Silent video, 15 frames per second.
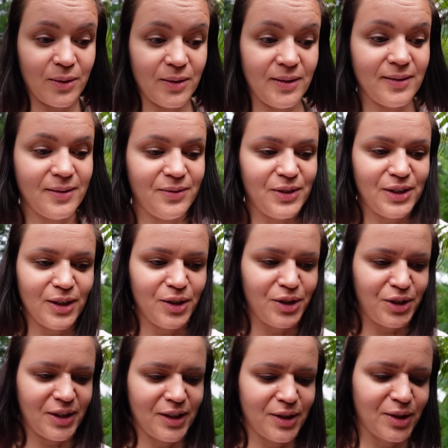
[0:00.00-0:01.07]
E,
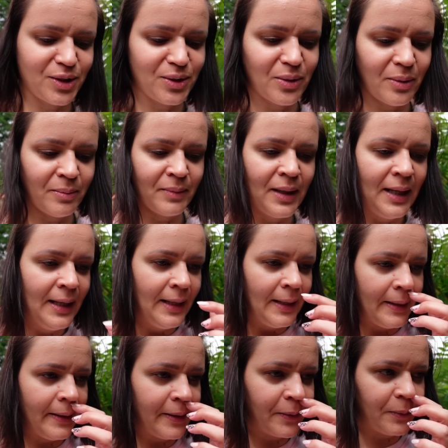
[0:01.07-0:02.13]
widzieliście zresztą
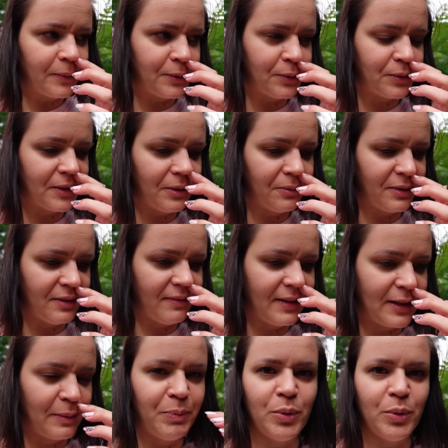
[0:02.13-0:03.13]
e, króciutki urywek,